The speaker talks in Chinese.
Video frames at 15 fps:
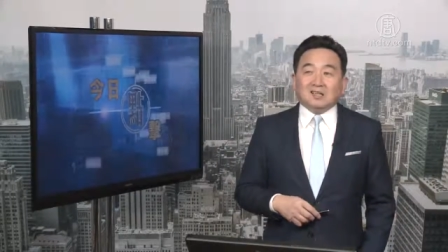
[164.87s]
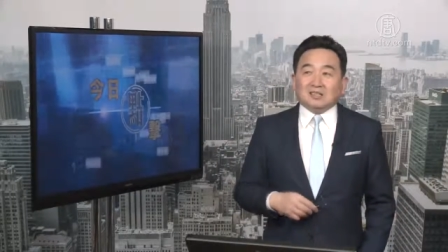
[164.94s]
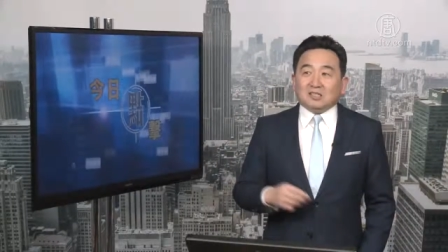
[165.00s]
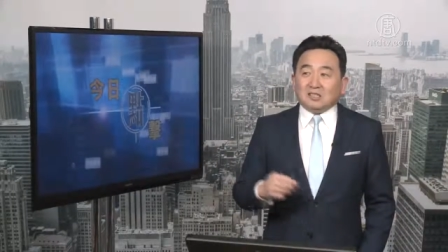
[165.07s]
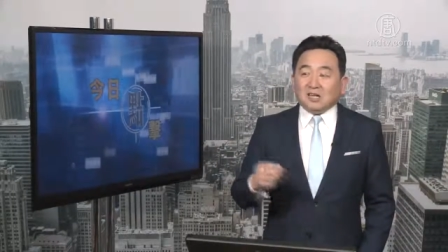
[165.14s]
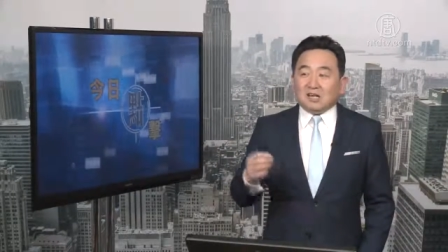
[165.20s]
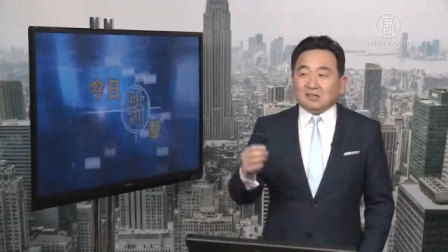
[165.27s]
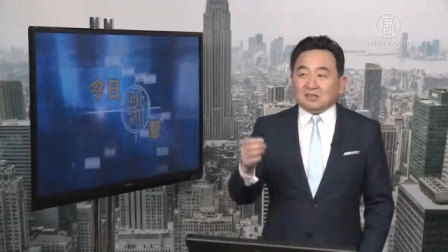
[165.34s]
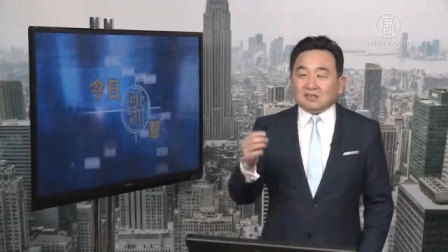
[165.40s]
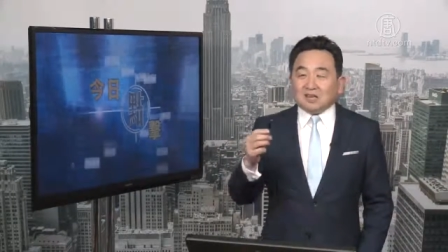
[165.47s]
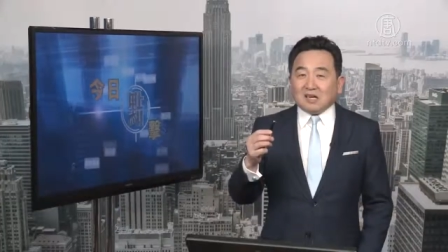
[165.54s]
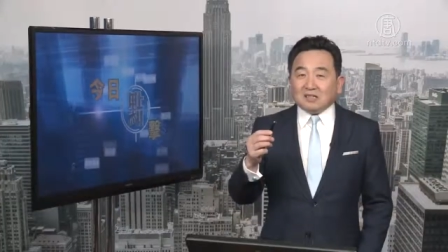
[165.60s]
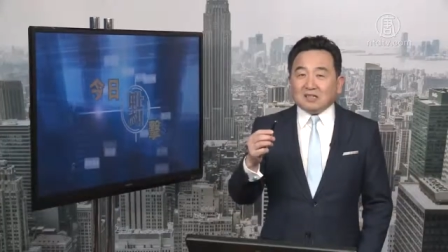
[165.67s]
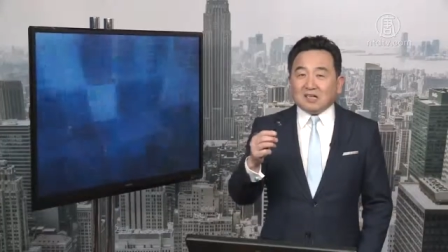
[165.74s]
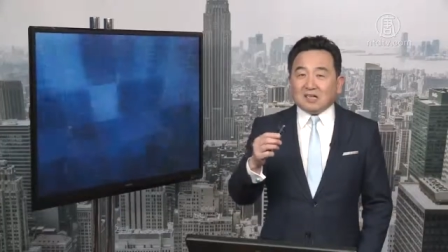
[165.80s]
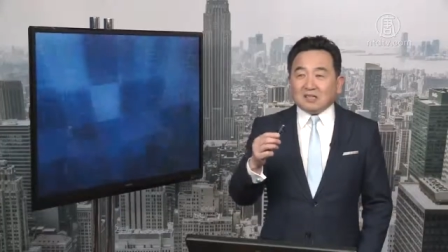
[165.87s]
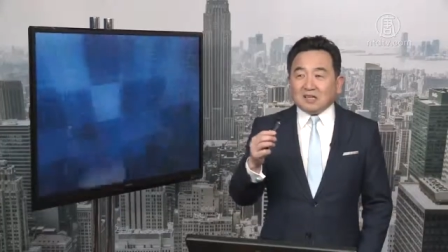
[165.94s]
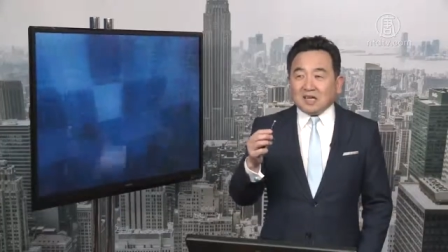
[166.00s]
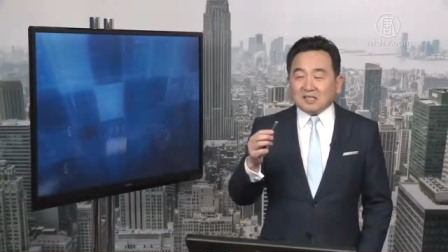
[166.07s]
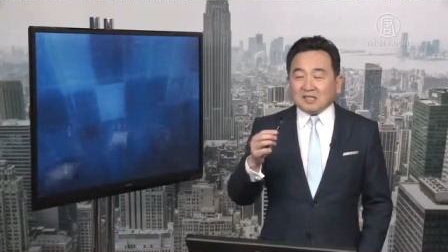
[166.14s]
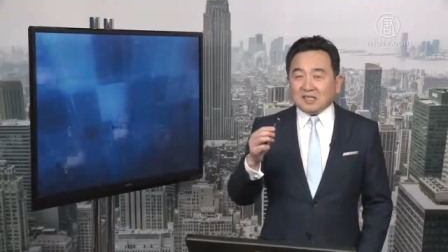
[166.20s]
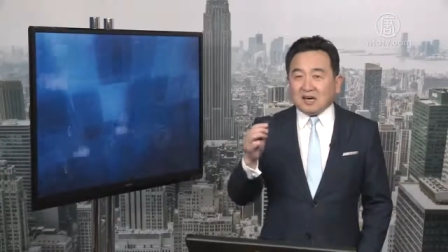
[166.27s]
只要但是呢，
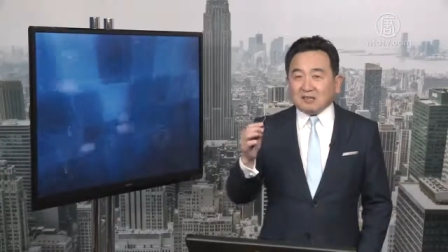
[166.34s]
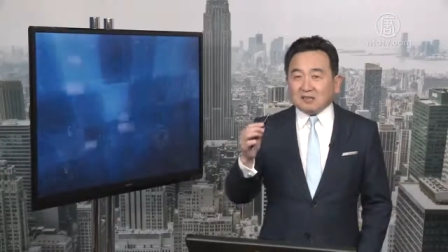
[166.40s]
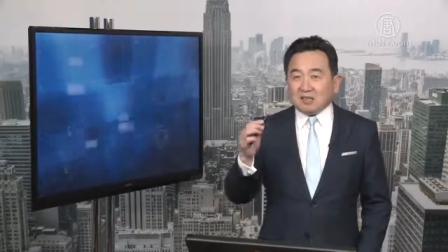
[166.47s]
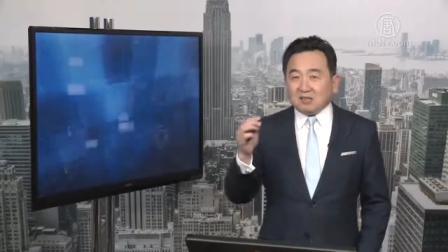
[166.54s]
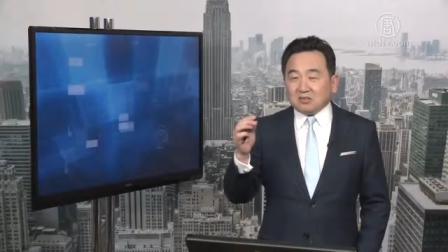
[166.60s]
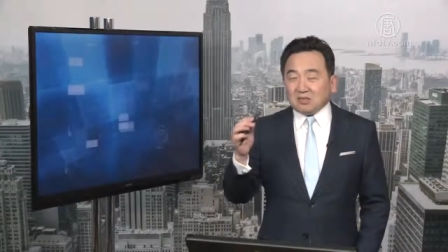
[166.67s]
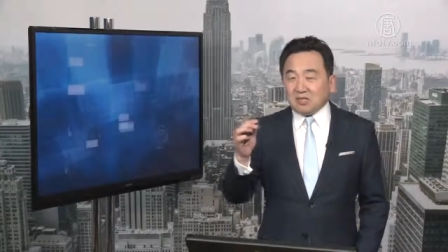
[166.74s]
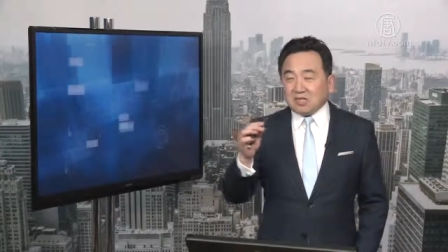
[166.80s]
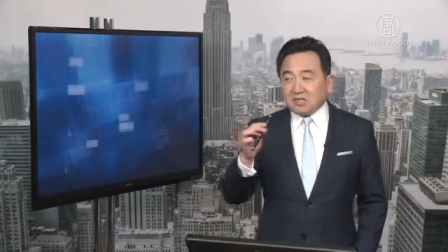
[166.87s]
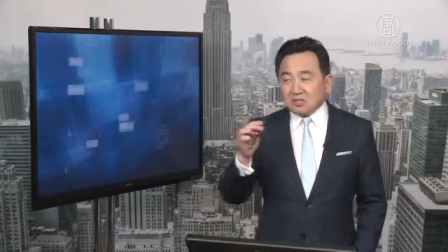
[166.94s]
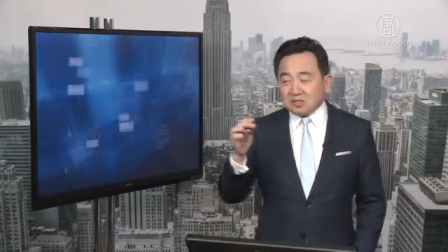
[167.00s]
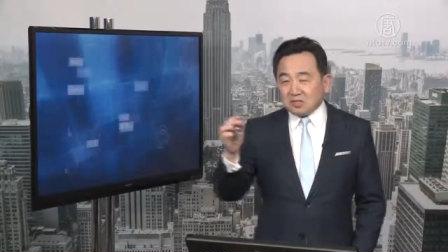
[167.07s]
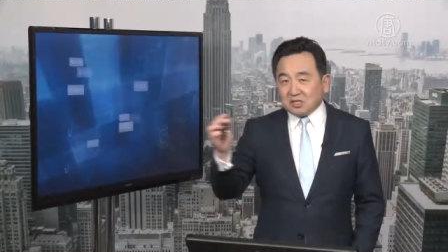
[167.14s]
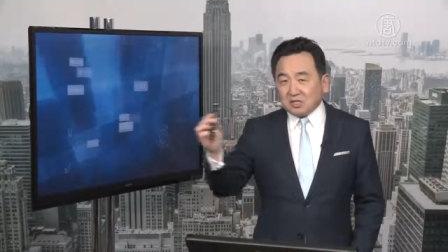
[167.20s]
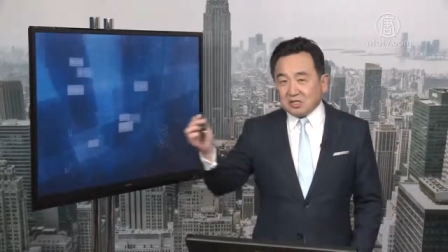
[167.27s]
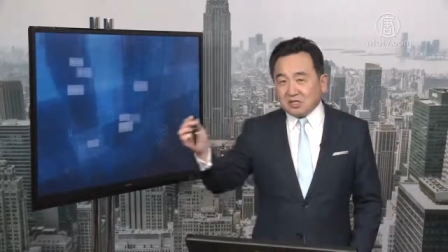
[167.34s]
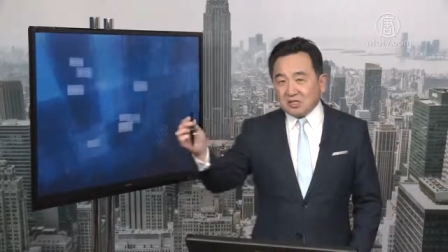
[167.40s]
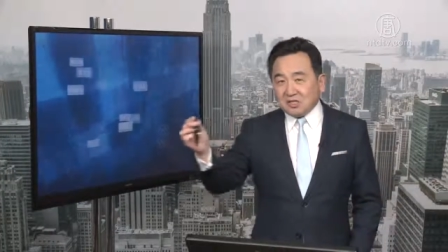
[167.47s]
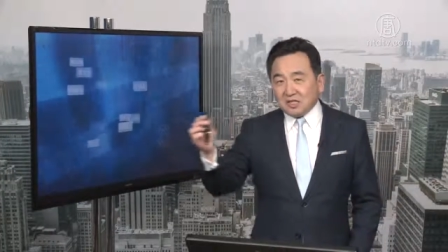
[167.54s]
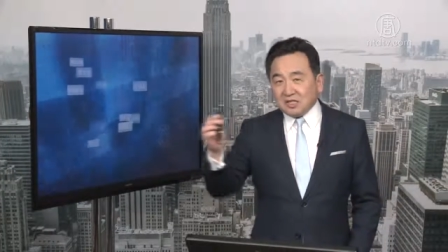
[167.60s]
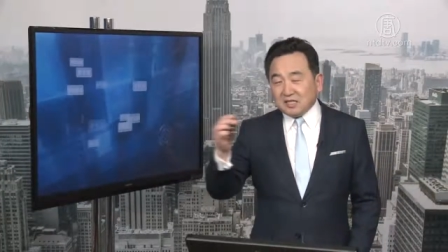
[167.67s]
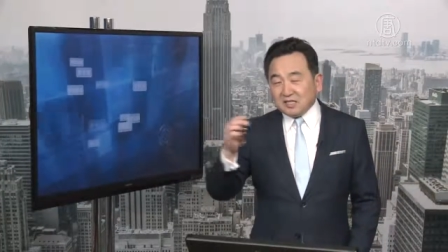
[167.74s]
他强调是那个
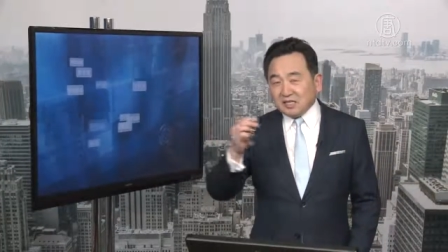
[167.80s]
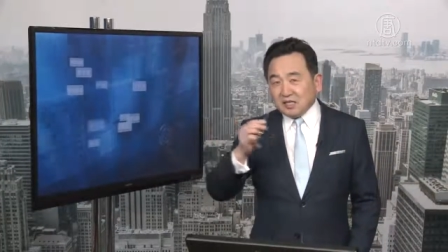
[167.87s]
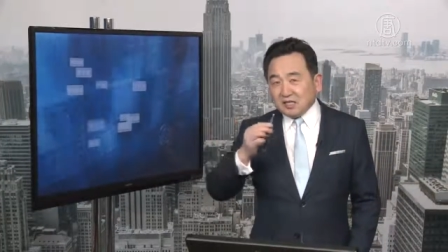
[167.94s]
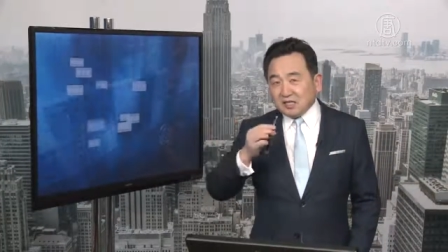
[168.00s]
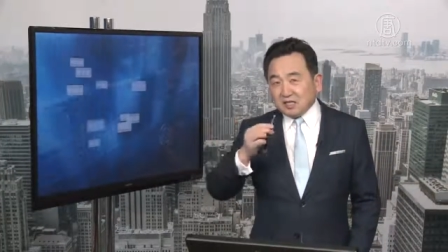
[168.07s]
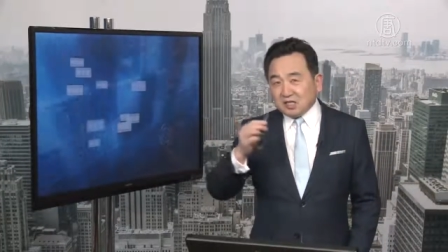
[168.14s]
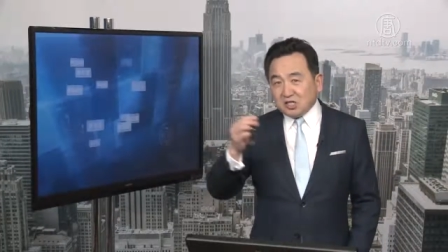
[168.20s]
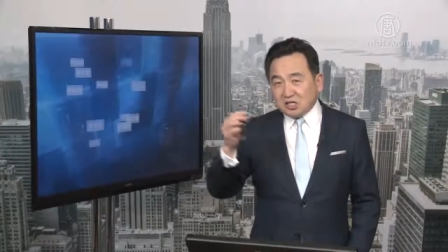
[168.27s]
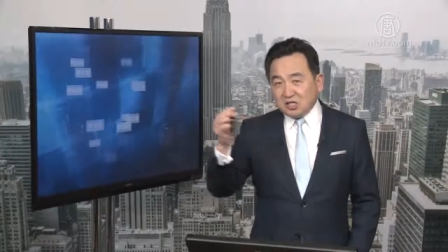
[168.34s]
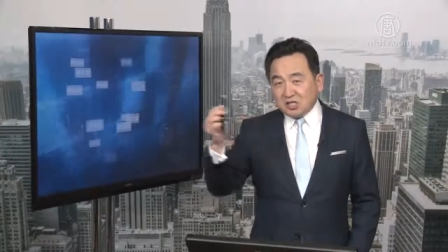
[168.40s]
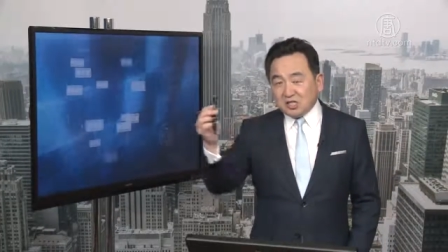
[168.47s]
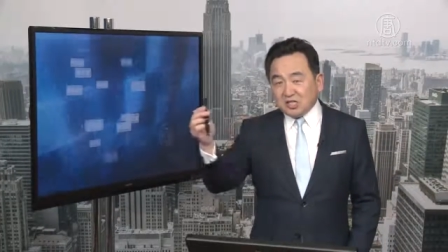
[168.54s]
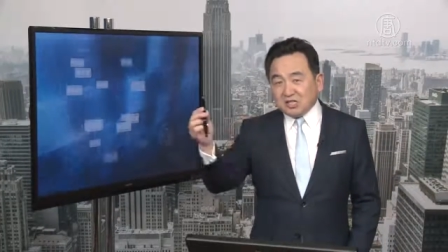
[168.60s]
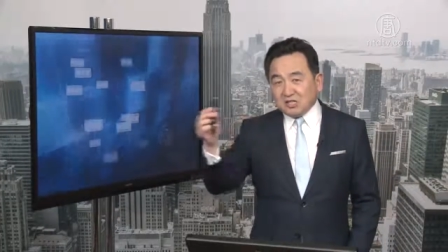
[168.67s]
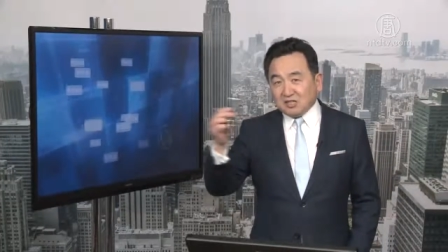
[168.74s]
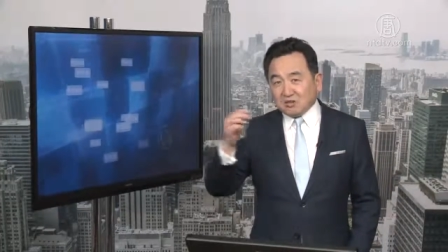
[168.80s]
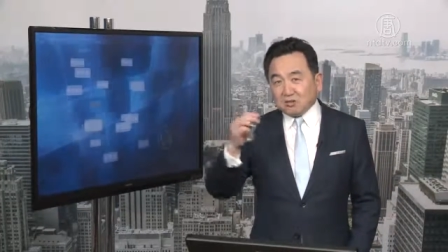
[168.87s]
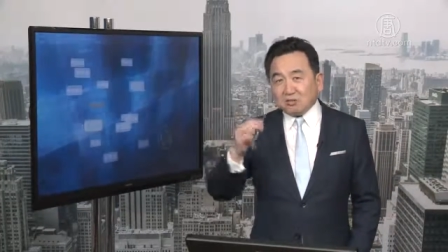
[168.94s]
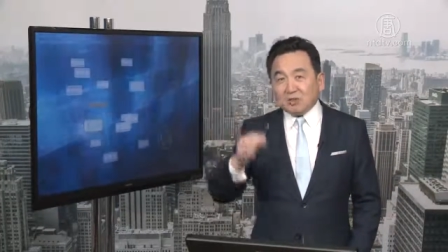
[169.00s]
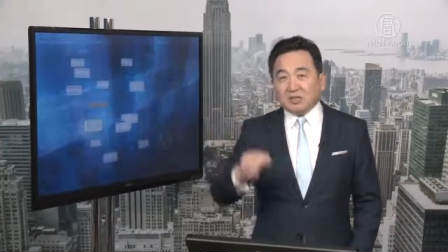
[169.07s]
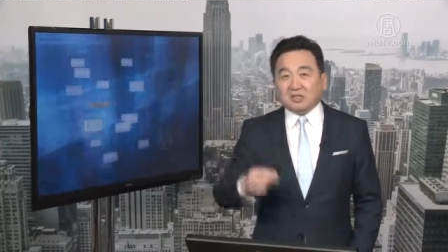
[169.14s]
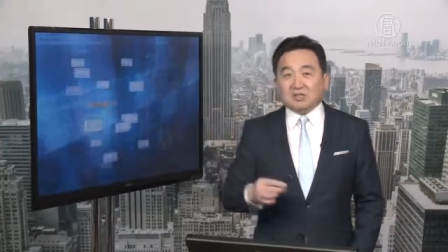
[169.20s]
时间时辰能
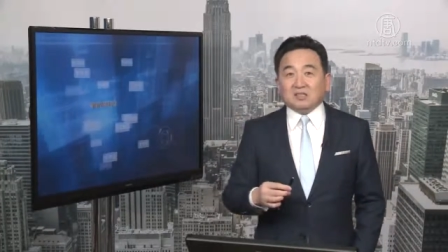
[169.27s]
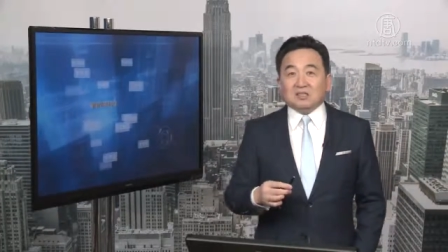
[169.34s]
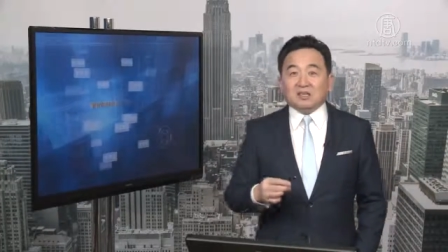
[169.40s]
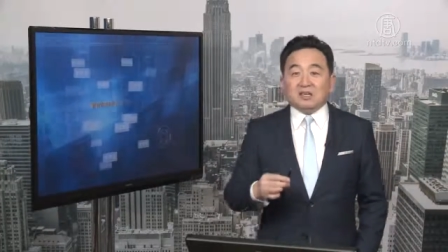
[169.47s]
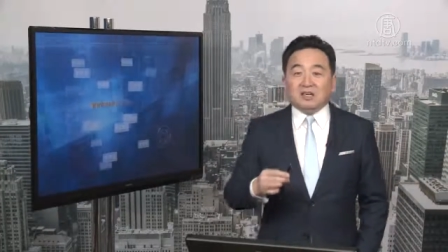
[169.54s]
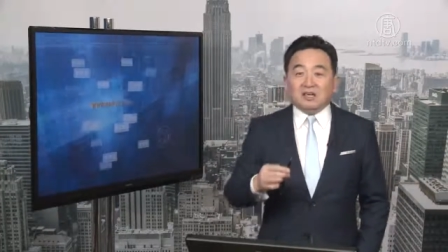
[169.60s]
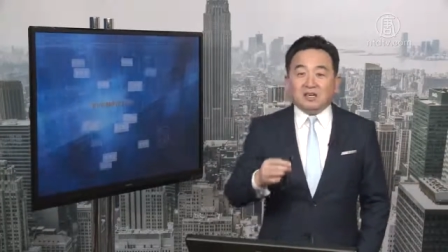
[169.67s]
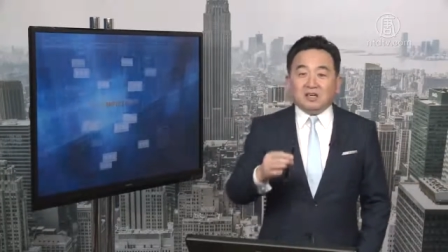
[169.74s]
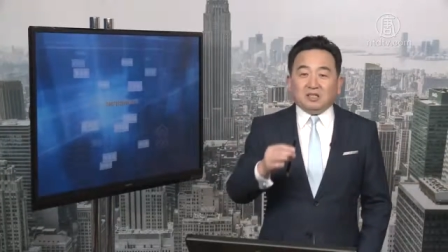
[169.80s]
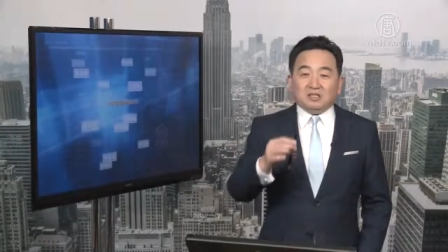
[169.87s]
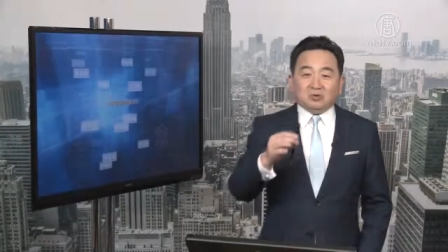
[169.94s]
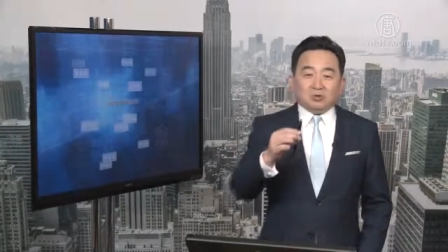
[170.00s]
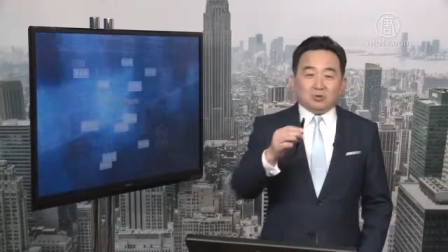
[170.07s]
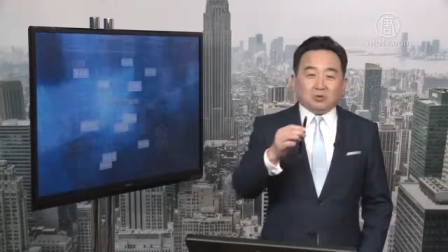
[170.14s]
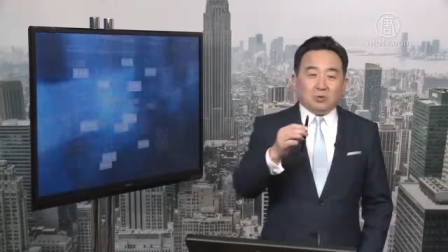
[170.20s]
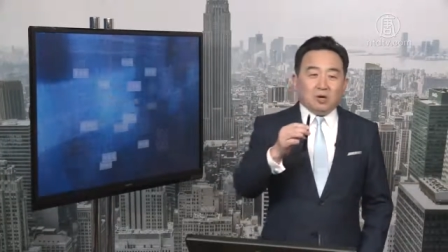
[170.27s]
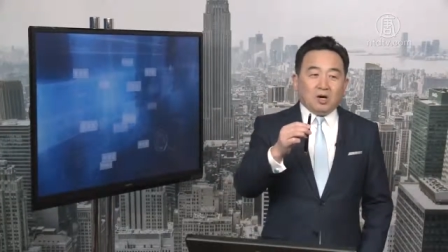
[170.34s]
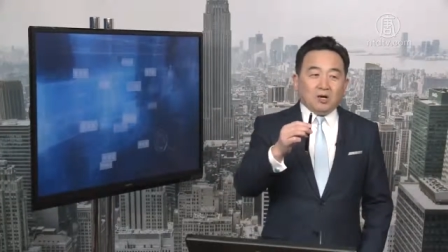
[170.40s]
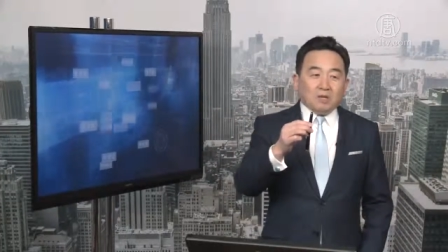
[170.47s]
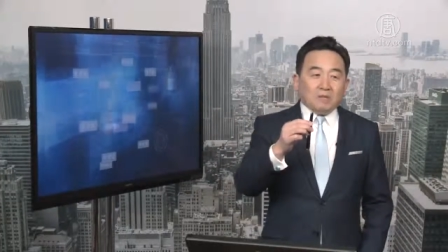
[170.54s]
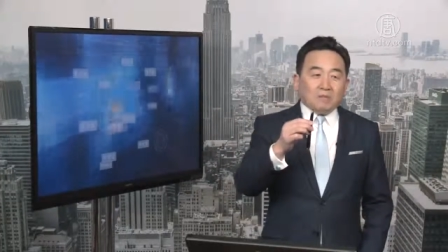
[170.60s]
对上，也就是说，